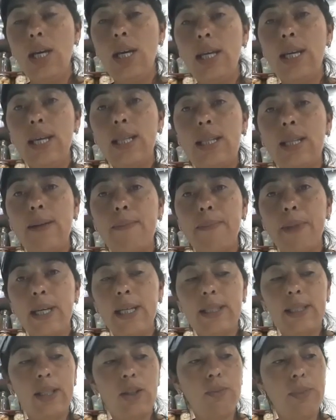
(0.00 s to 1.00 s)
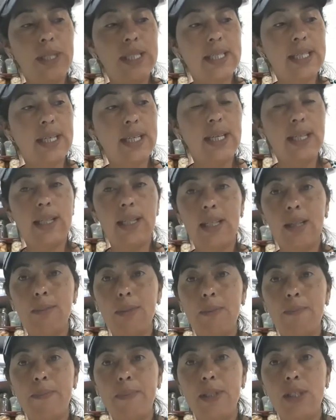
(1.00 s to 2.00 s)
E também tem uma escrita que
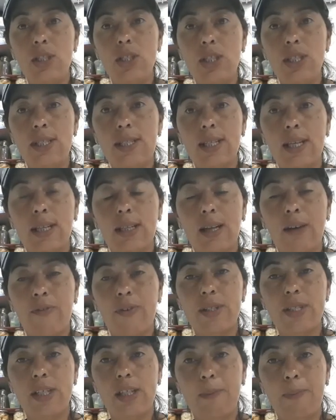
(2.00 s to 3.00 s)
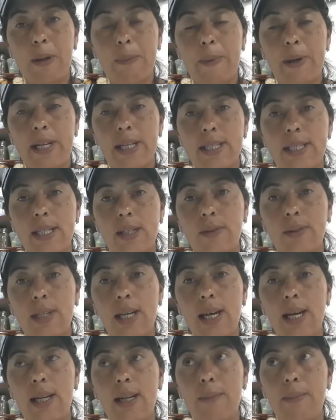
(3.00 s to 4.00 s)
me disse que está fazendo a preparação
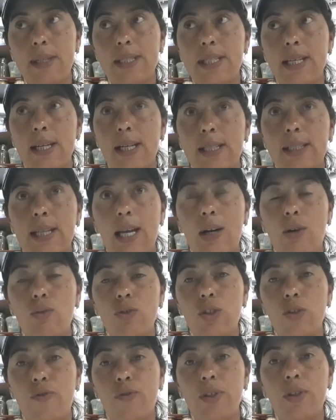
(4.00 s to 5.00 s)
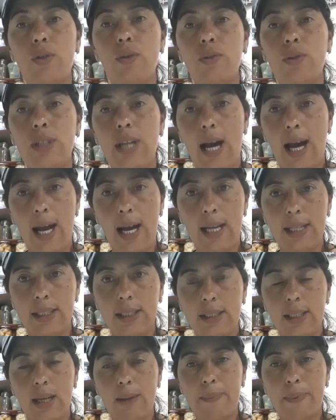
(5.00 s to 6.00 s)
dela, mas ela está com dificuldade, né?